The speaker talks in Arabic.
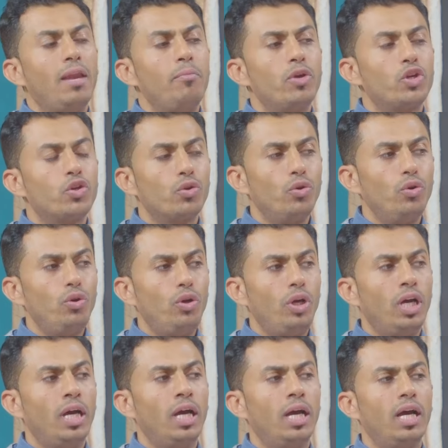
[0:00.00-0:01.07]
المشروع
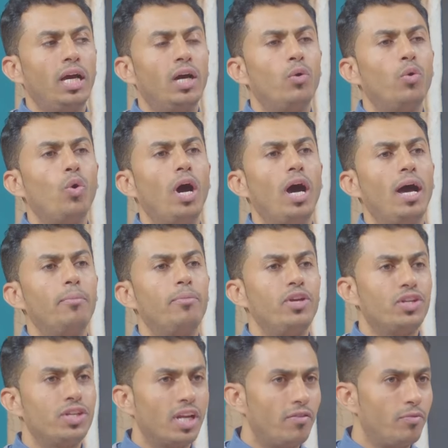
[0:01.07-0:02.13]
آه، هو
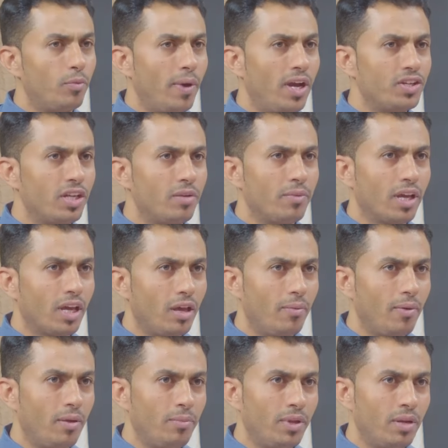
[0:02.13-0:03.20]
باشراف مباشر من
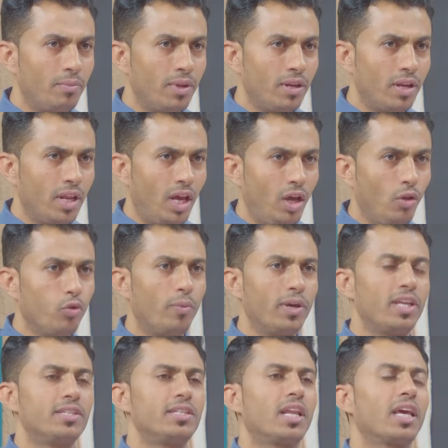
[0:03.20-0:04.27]
قبل من من عضو
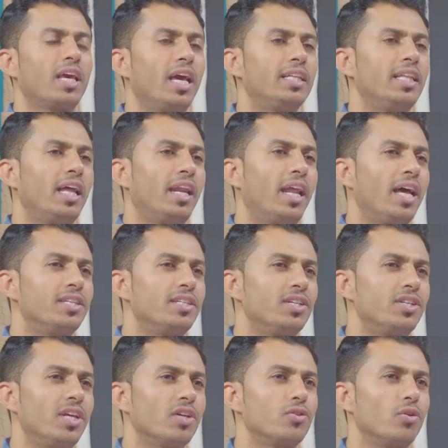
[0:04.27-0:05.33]
مجلس القياده الرئاسي
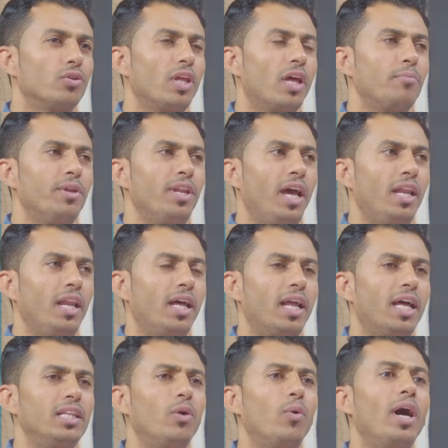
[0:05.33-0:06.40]
الشيخ سلطان بن علي
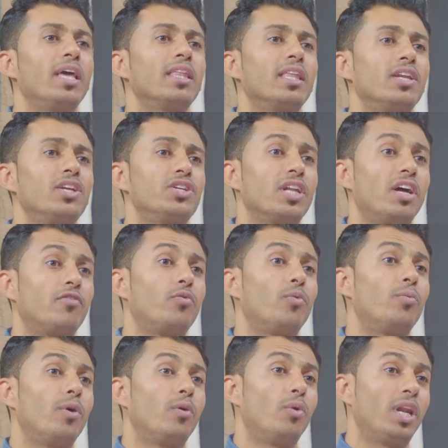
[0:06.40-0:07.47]
العراده وايضا اشراف
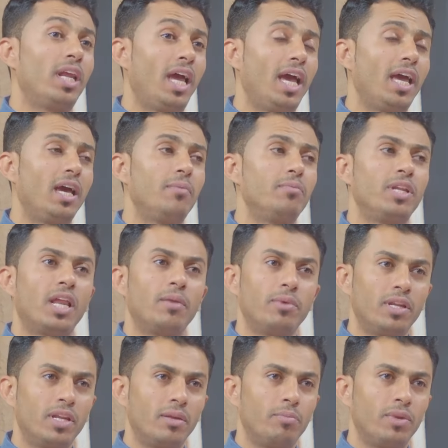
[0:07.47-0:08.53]
ورعايه من
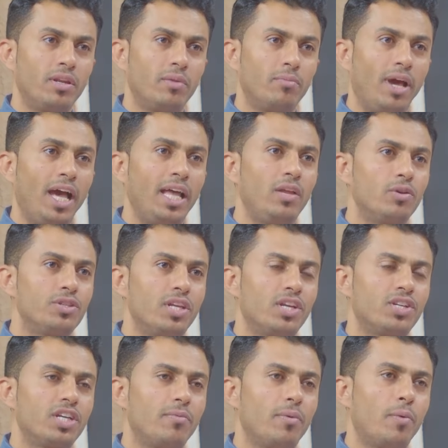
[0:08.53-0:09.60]
من من معالي وزير
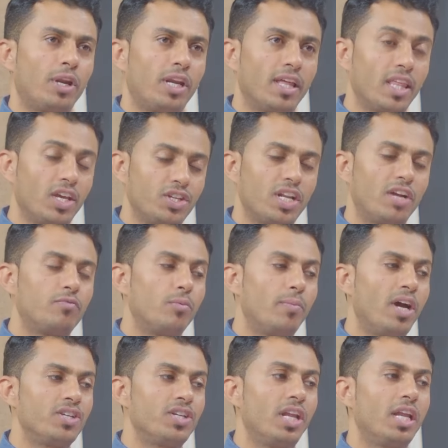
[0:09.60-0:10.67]
الشباب والرياضه اشراف
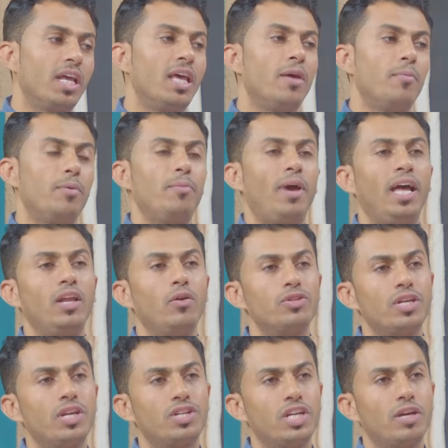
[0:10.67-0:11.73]
مباشر من معالي
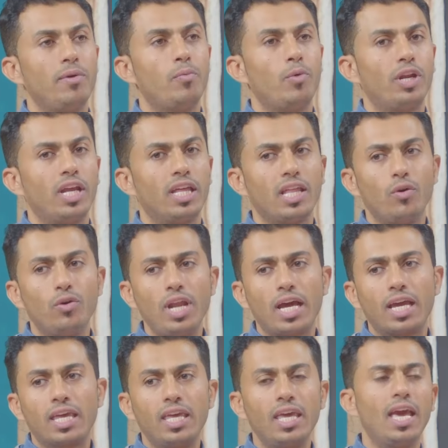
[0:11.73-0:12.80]
وزير الشباب والرياضه
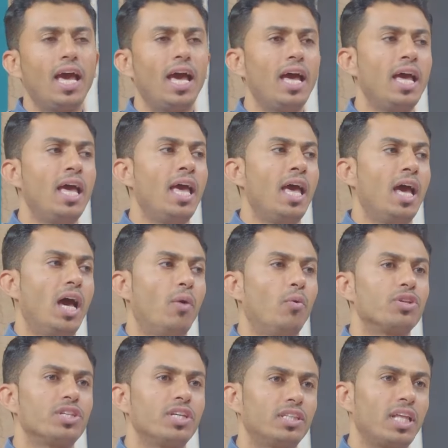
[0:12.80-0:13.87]
هناك جهه آه،
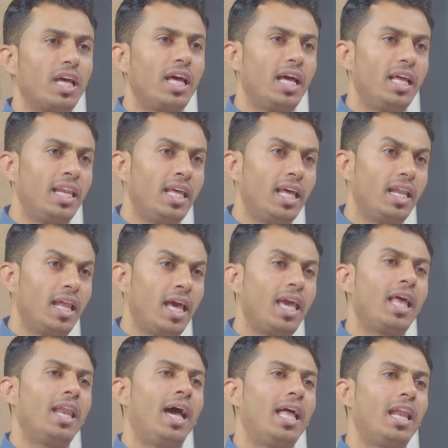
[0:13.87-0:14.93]
وسيطه
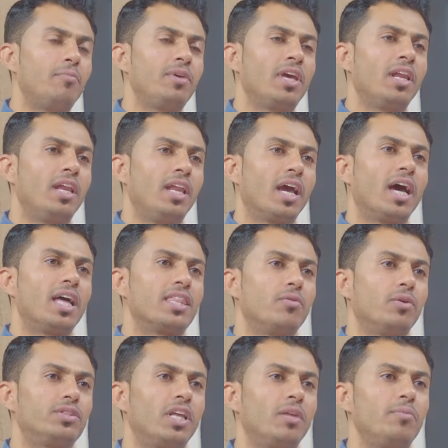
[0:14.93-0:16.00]
الهيئه العالميه للاغاثه
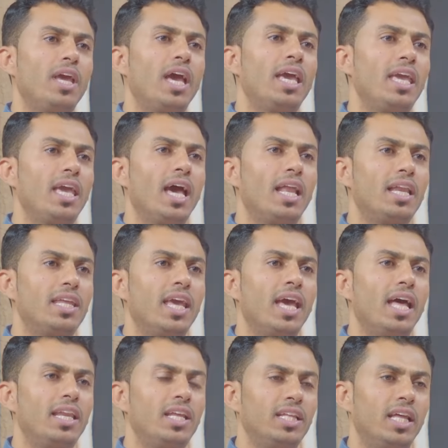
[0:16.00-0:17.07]
والتنميه هي
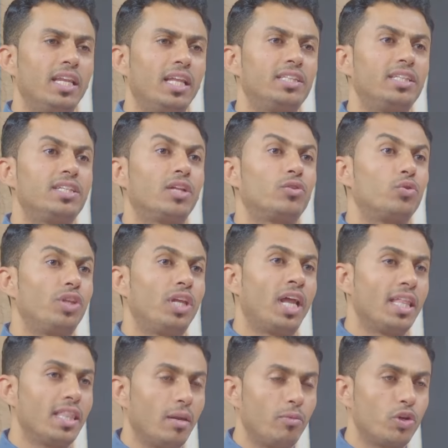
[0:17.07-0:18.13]
الجهه التي
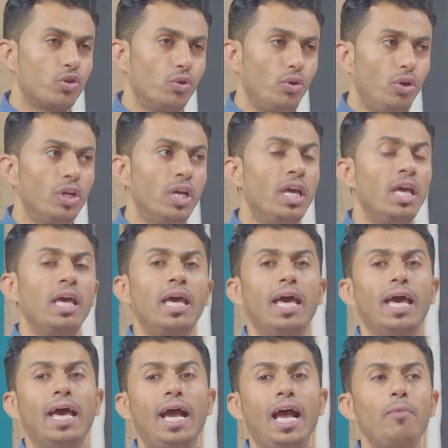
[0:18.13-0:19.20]
ستدير هذا المشروع
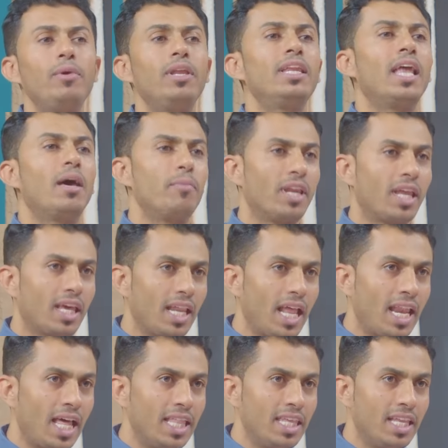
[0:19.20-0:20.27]
عملنا من
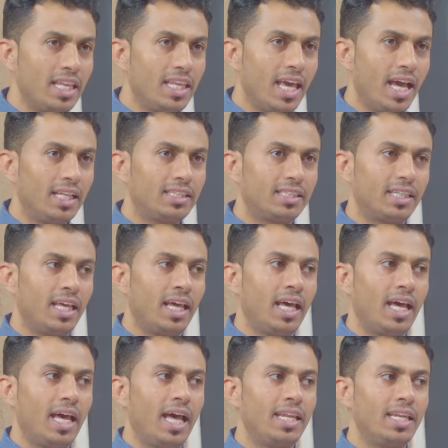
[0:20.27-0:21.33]
خلال هذه الجهات
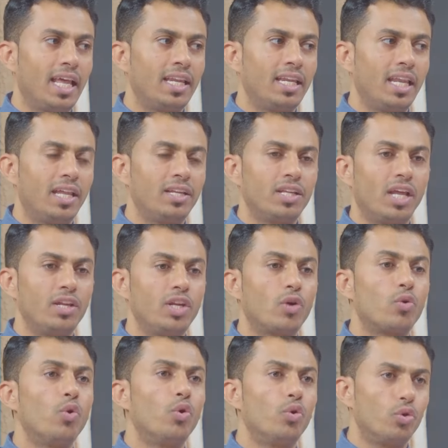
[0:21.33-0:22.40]
ان ان ان
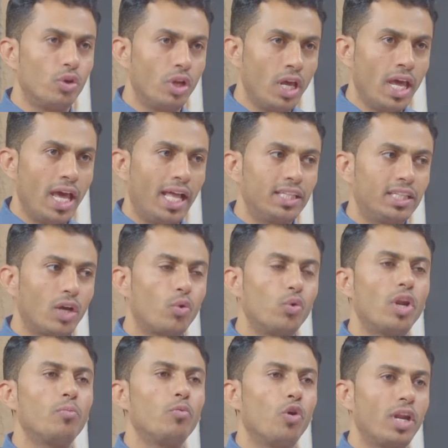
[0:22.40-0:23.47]
يكون ان
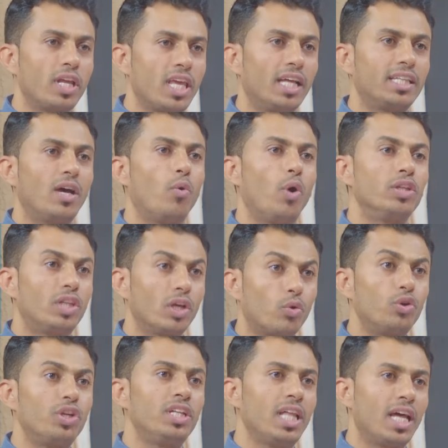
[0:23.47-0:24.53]
تكون المخرجات او ان
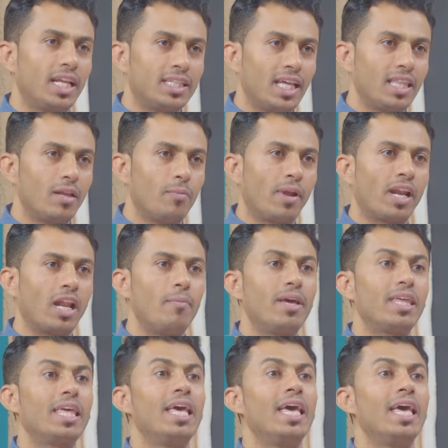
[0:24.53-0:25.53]
تكون اداره هذا البرنامج